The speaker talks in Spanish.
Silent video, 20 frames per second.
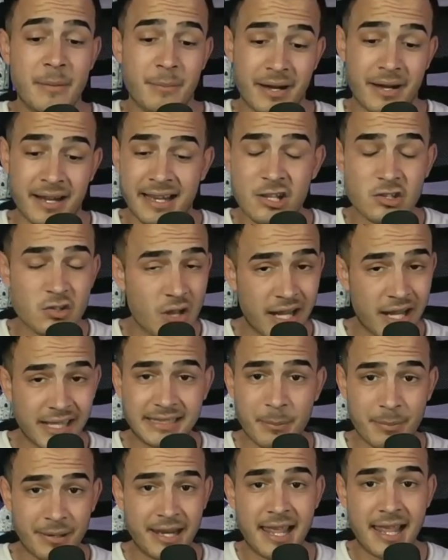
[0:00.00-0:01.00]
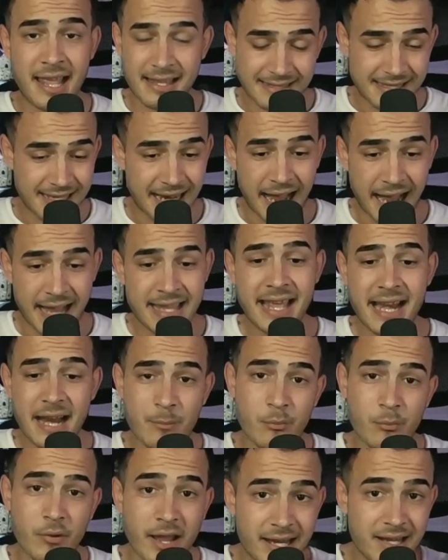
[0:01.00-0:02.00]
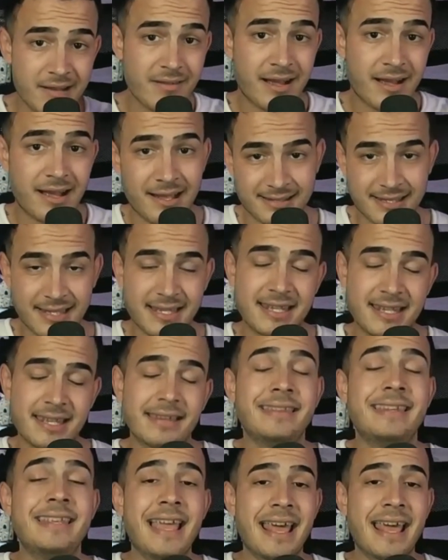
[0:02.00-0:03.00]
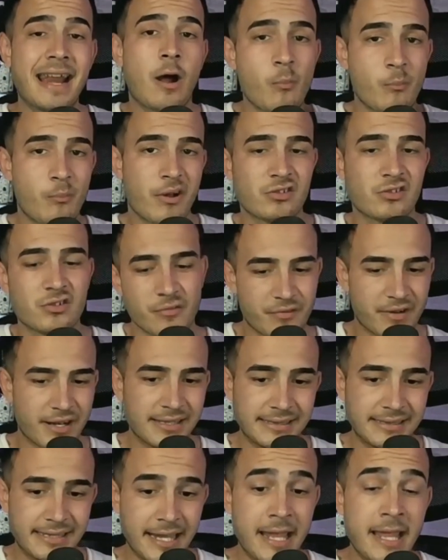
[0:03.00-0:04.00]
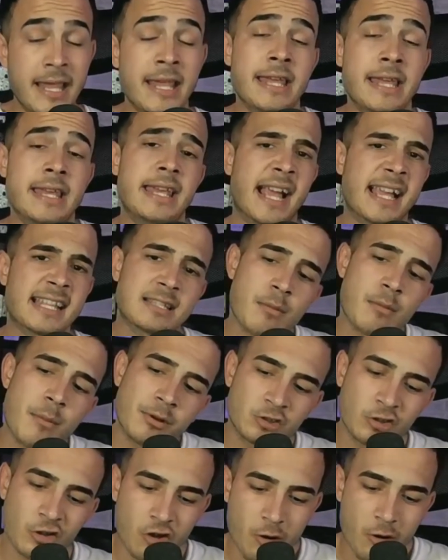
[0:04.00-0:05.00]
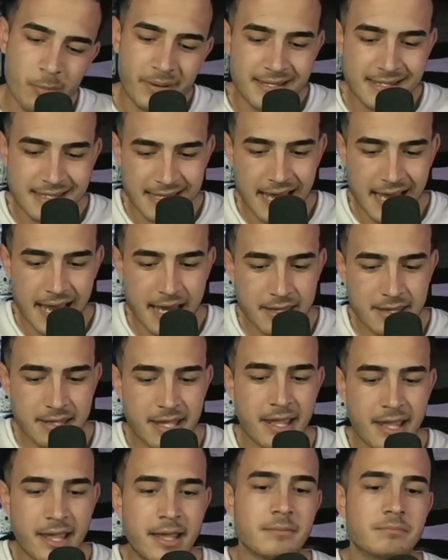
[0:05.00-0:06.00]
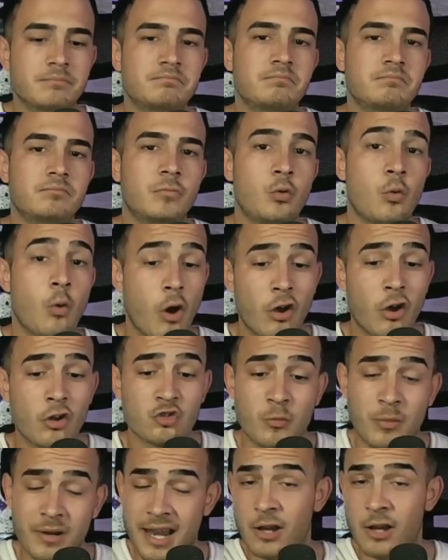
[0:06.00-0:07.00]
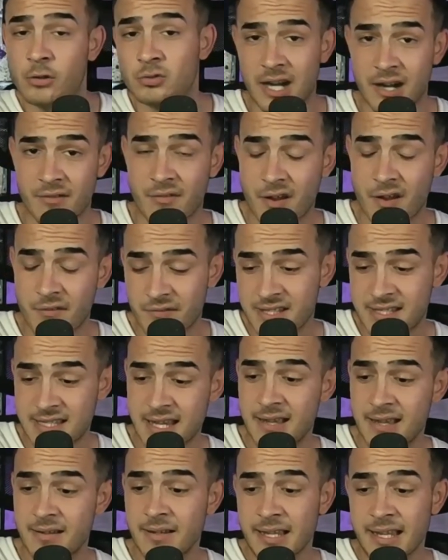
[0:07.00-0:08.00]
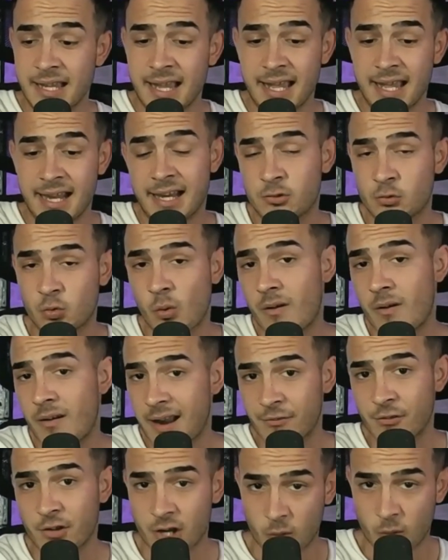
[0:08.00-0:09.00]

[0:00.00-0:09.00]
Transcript: para en caso de que esta pelea se cayera, pues él iba a ser quien diera un paso al frente. Y en ese momento yo pensé y dije, luego de su pelea contra Rafael Vizier, él estuvo hablando,